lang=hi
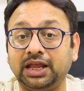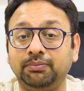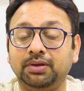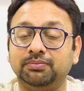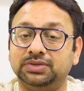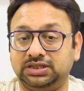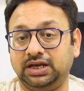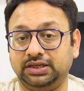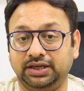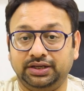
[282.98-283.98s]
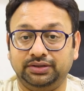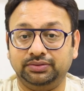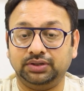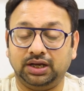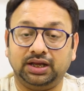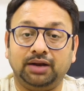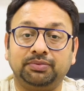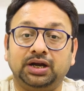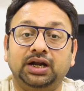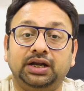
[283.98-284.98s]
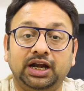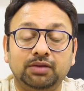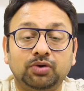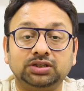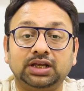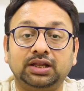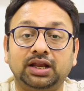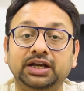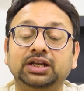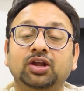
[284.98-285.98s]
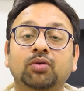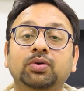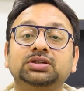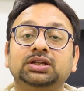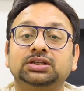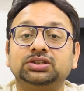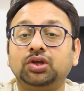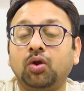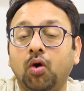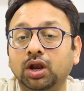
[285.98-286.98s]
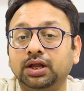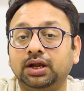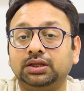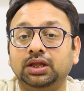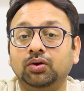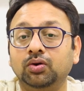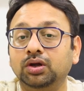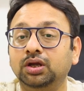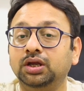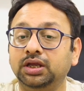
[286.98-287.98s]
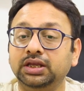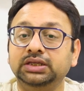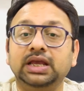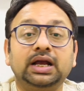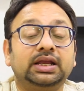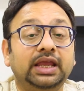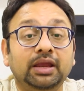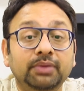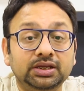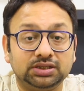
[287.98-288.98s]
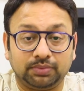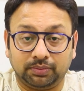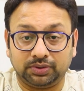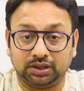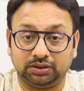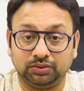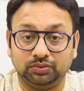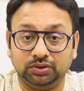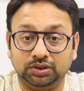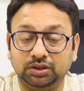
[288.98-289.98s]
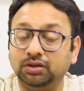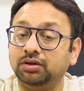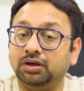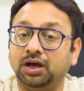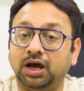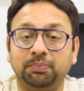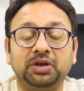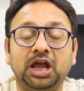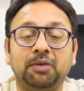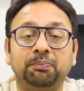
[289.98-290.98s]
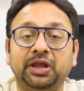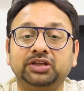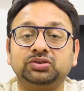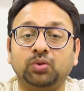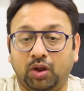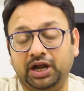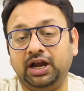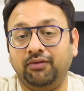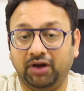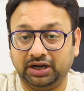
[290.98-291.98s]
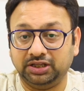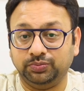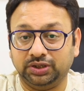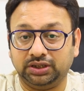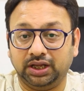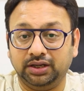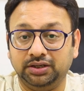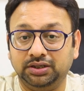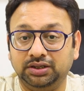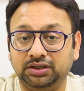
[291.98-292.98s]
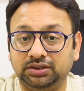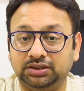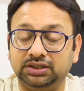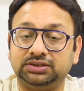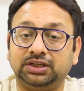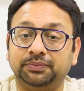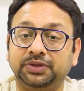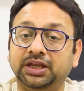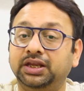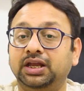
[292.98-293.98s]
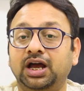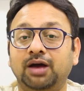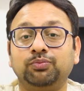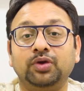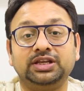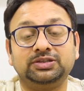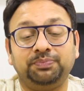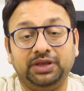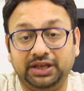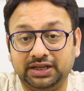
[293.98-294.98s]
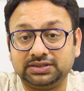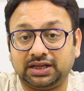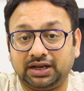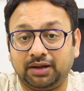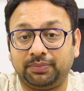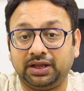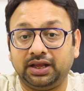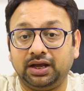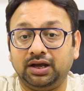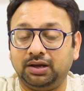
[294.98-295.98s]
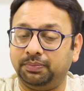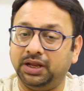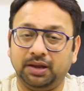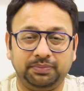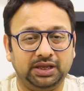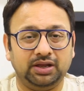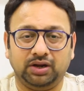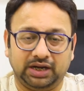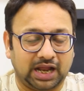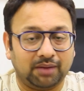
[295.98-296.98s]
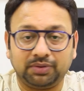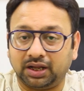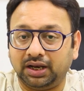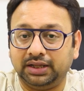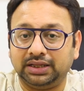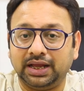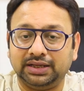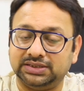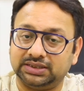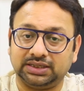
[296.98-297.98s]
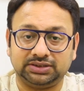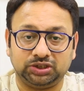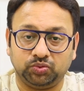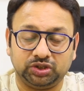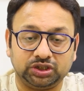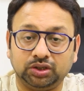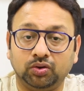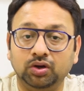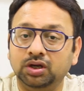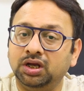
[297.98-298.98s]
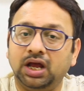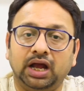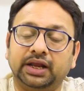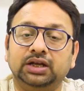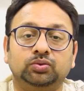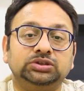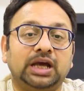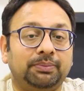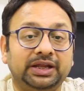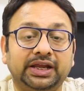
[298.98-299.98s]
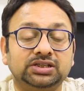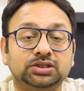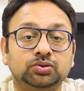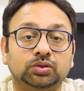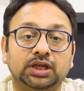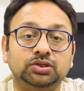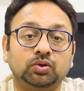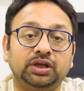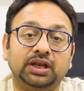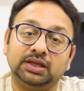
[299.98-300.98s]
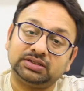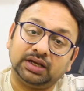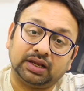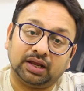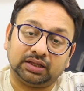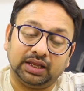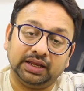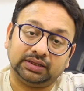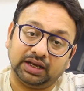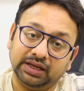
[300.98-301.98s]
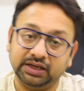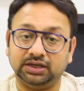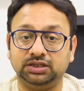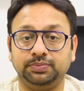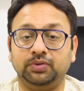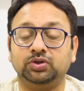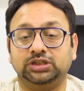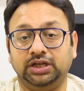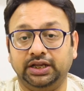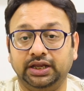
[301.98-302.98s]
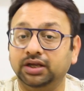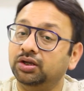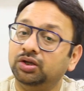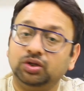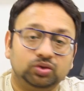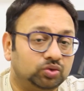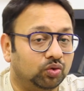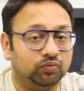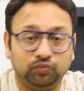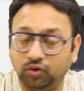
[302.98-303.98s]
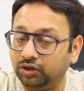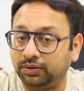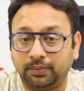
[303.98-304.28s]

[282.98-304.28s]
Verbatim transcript: टाइम में मज़ा आ जाएगा अगर आप कंटेंट बहुत ज़्यादा रीड करो बहुत ज़्यादा स्क्रॉल करते हो या गेमिंग जब आप करते हो अपने आप में एक सॉलिड एडवांटेज मिलता है दिस समथिंग आपको एक्सपीरियंस करना पड़ेगा अपने आप ये अडाप्ट कर लेता है जैसा सिचुएशन हो अगेन कुछ एप्लीकेशन होते हैं जो कि रिस्ट्रिक्ट करते हैं इतने ही हर्ट्स पे वो चलेंगे तो वो